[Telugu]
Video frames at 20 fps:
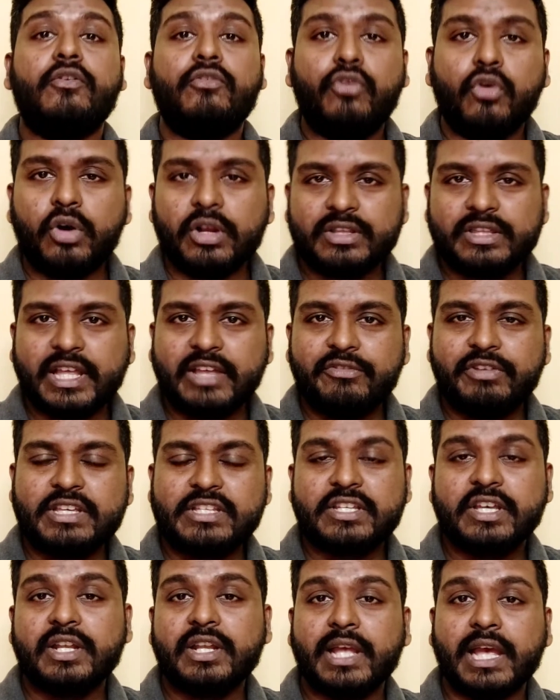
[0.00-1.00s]
ఫోర్త్
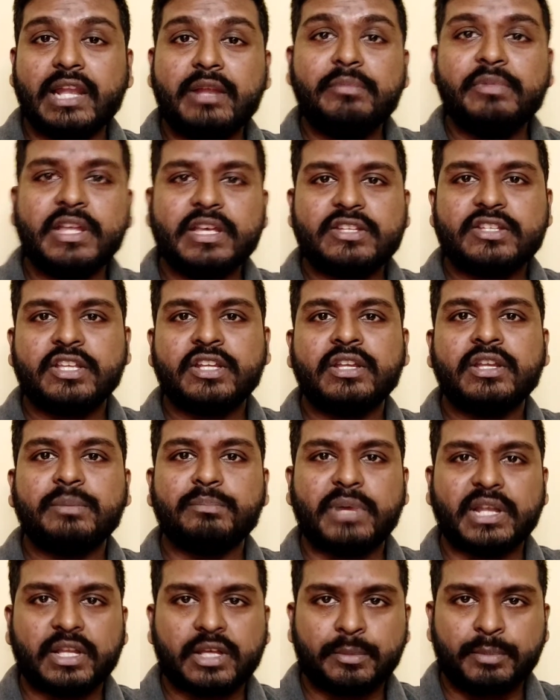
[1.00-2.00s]
ఎవిక్షన్ ఎలిమినేషన్
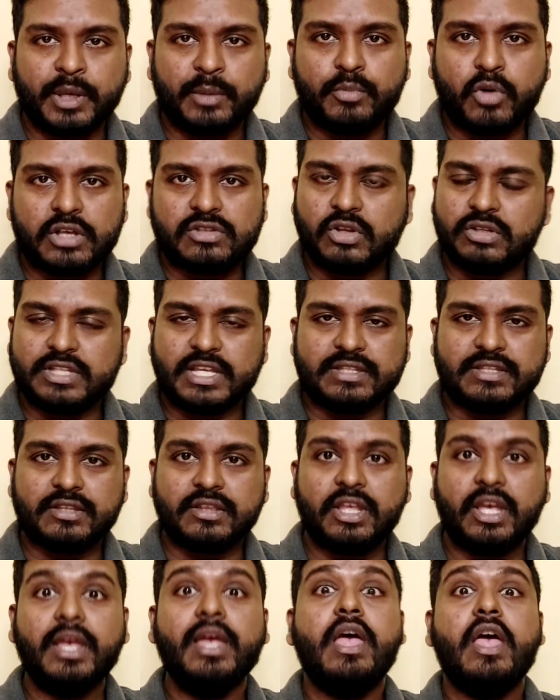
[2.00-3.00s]
మనకి బిగ్ బాస్లో
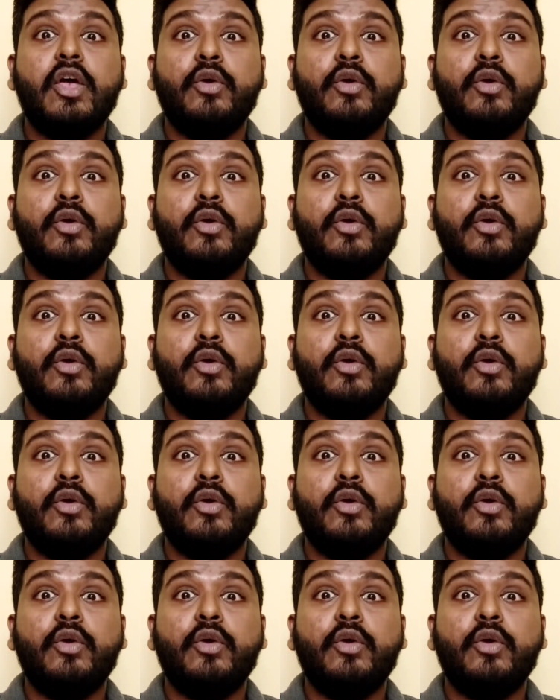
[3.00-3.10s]
వచ్చేసింది